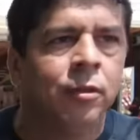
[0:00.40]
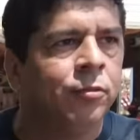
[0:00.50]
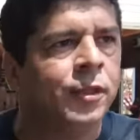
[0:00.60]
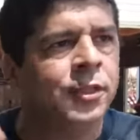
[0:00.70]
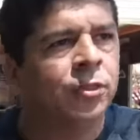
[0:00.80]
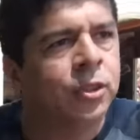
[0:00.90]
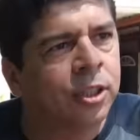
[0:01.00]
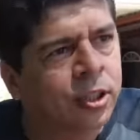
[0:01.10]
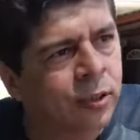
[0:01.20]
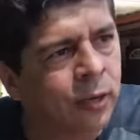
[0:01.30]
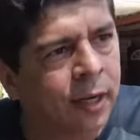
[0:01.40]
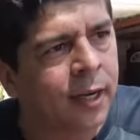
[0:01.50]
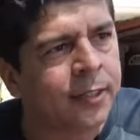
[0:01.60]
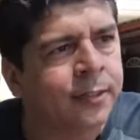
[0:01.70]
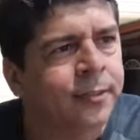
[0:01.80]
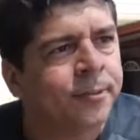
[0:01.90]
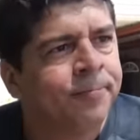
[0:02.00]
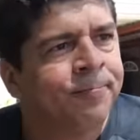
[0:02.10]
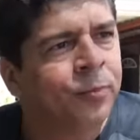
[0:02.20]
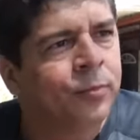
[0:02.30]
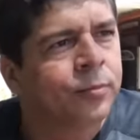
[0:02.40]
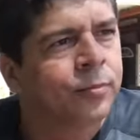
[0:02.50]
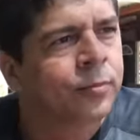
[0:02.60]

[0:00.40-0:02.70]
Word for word: 25 dias chegou lá em casa. Ah, você já tinha